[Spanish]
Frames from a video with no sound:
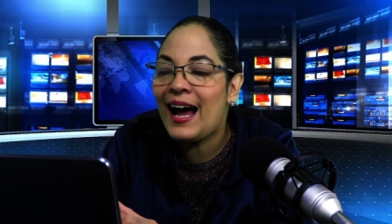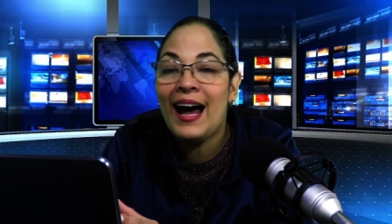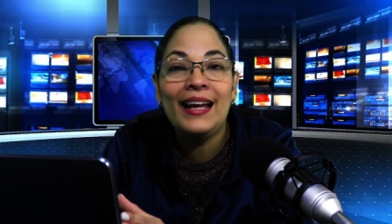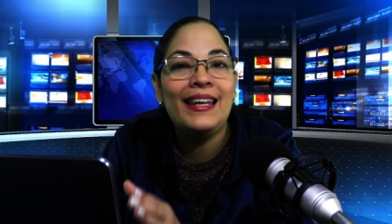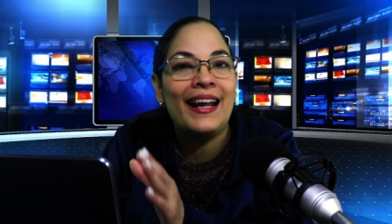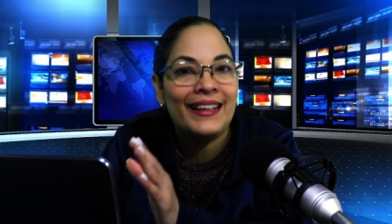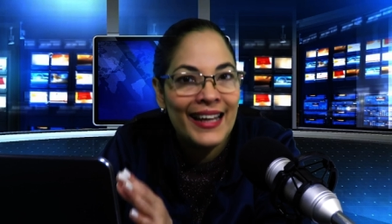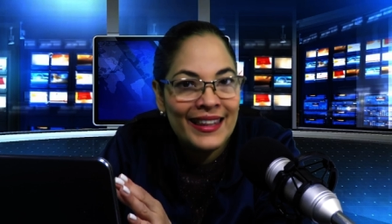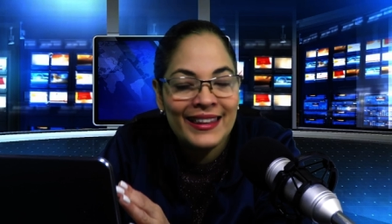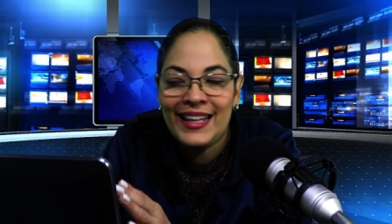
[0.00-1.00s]
a la
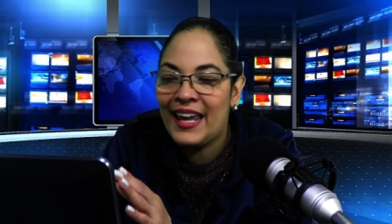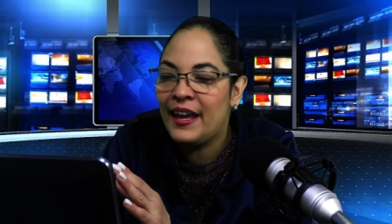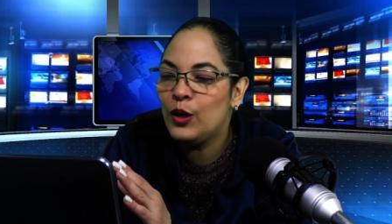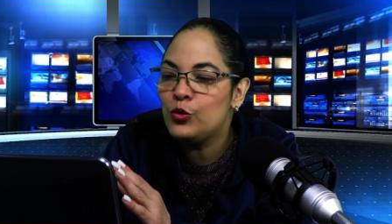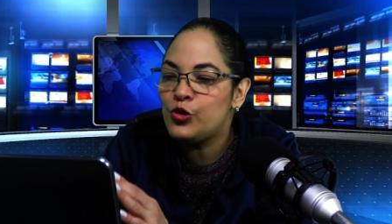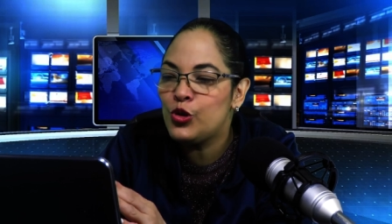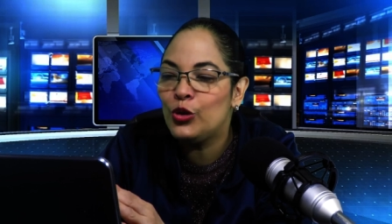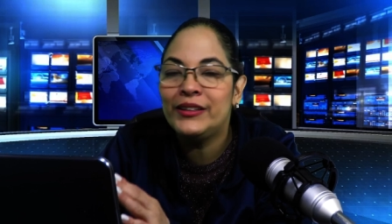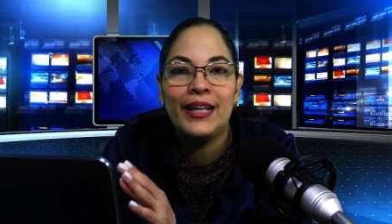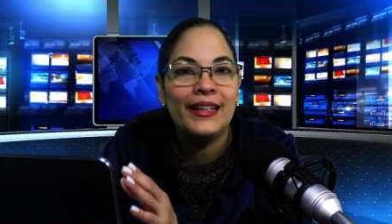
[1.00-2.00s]
red de
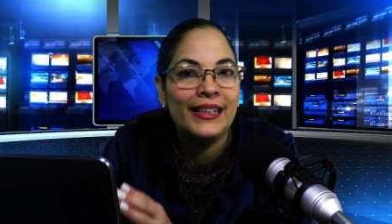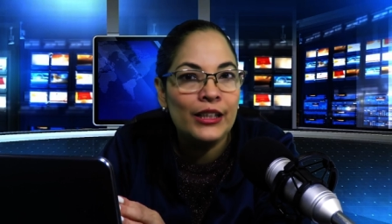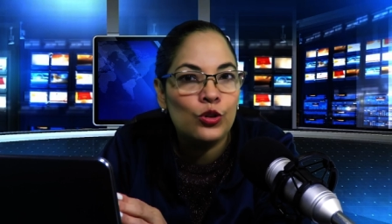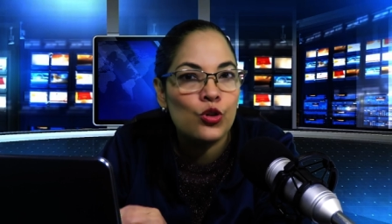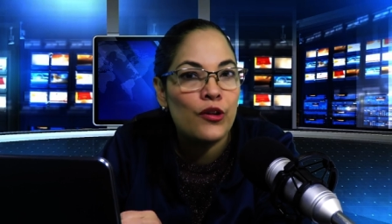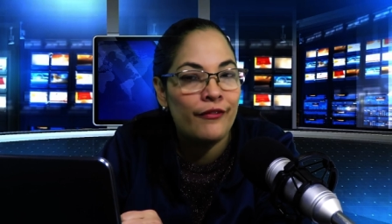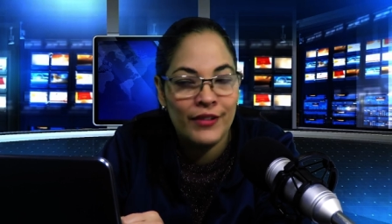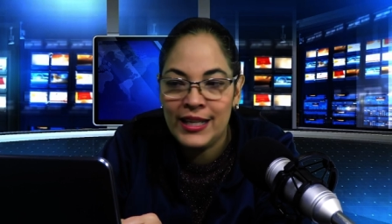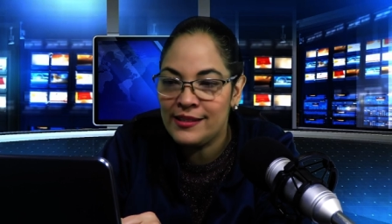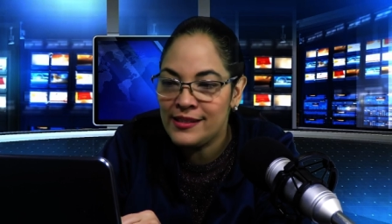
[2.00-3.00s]
ejecución de delitos
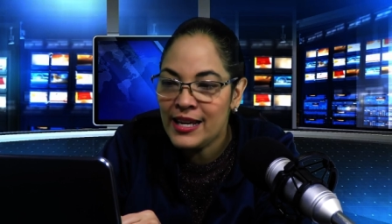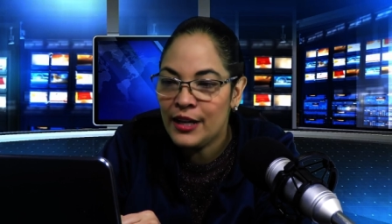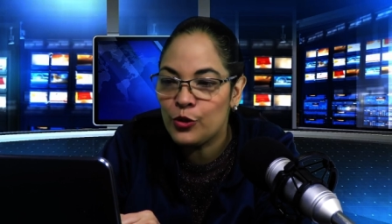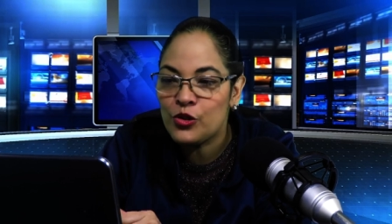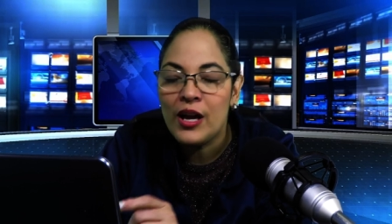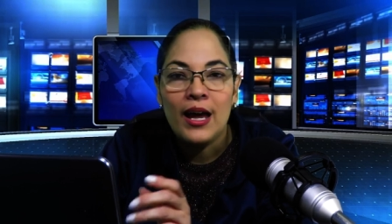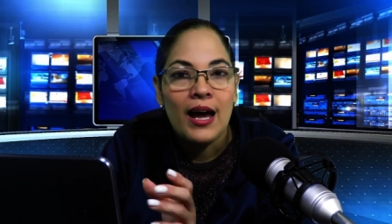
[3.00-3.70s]
financieros